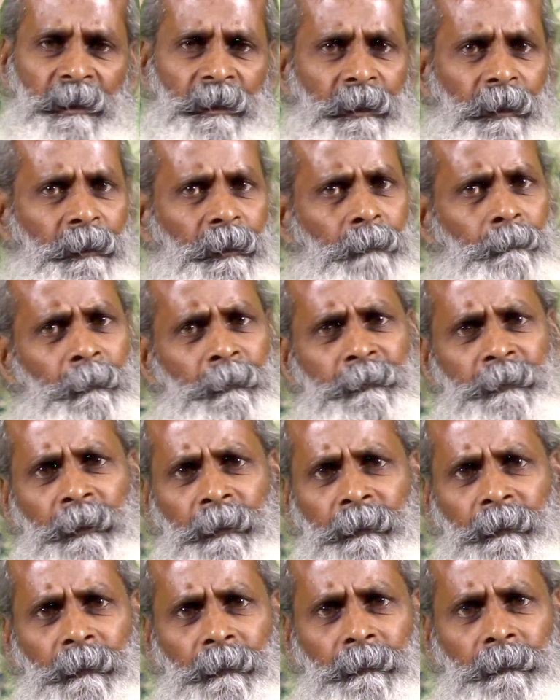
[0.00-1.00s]
என்னமோ
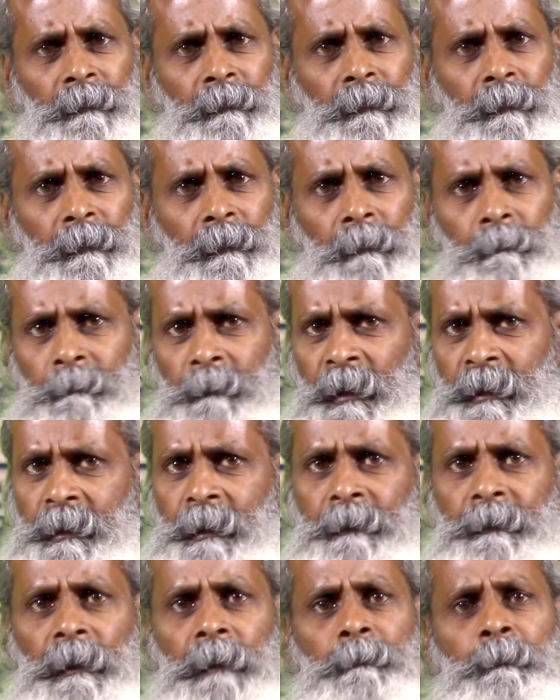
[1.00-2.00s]
தெரியாது
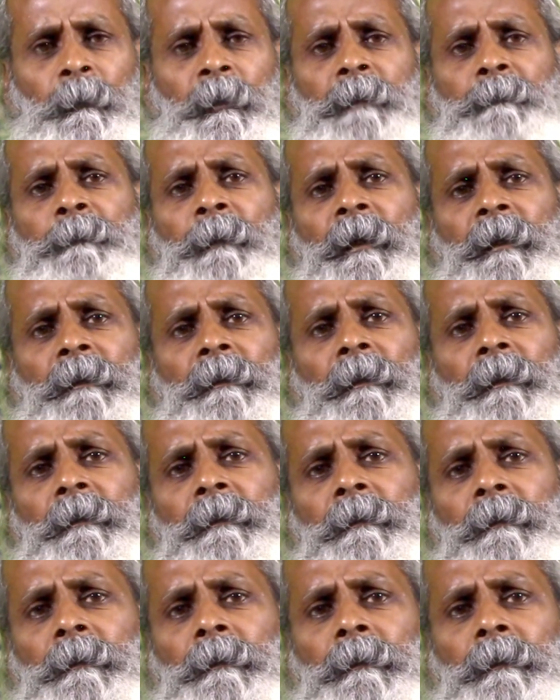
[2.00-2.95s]
மார்க்கெட்டில் போய் பாருங்கள்